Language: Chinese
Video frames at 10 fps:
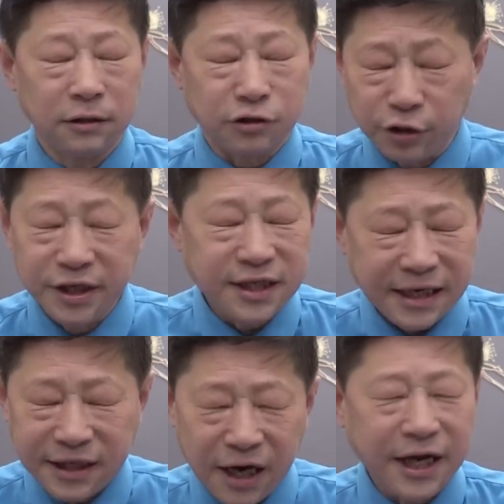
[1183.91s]
所以在
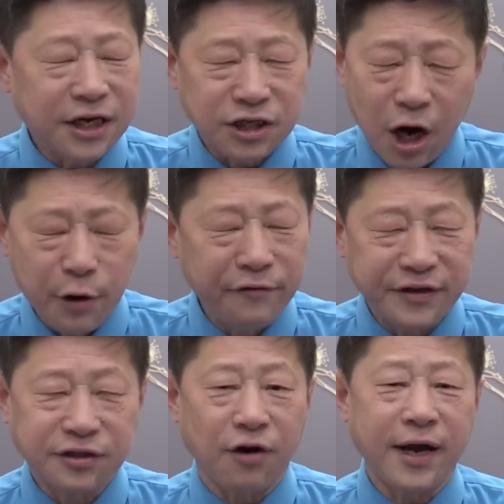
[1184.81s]
当年十二月
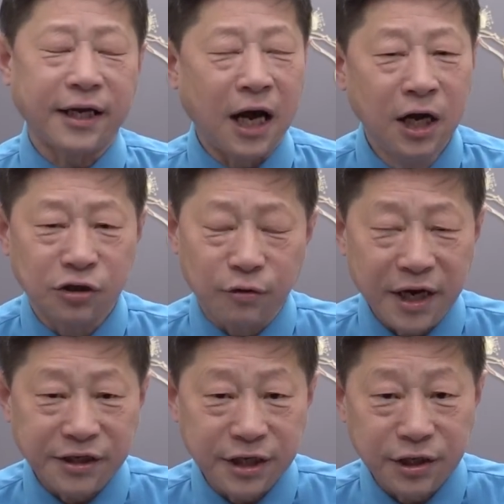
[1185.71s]
份召开的中
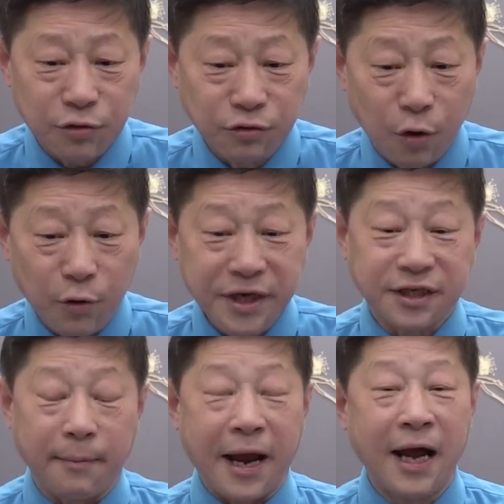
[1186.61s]
央经济工作会议
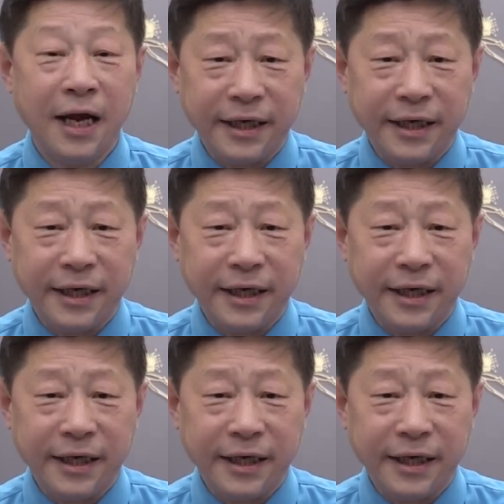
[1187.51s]
上面，